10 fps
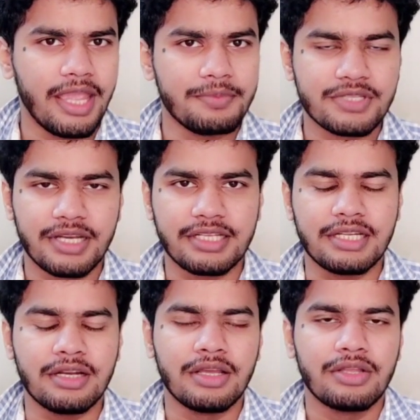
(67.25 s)
एम्स का
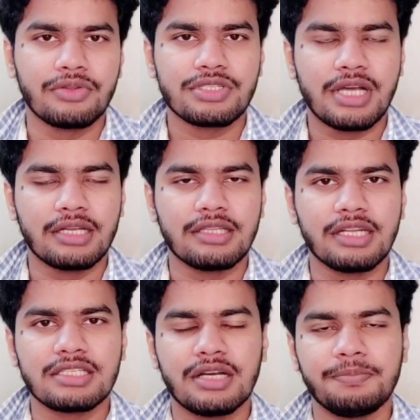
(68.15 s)
रिजल्ट तो चार
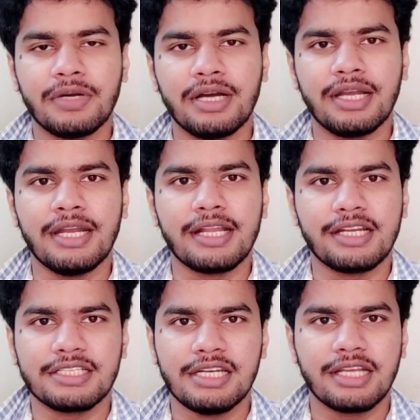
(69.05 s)
तारीख जब नीट का
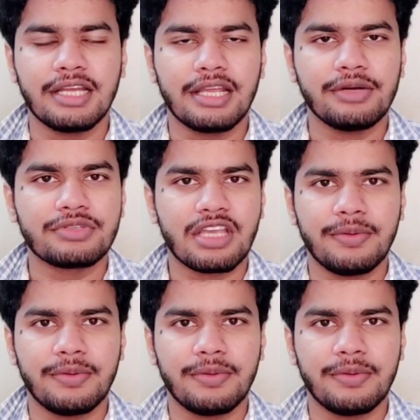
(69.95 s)
रिजल्ट निकल गया उसके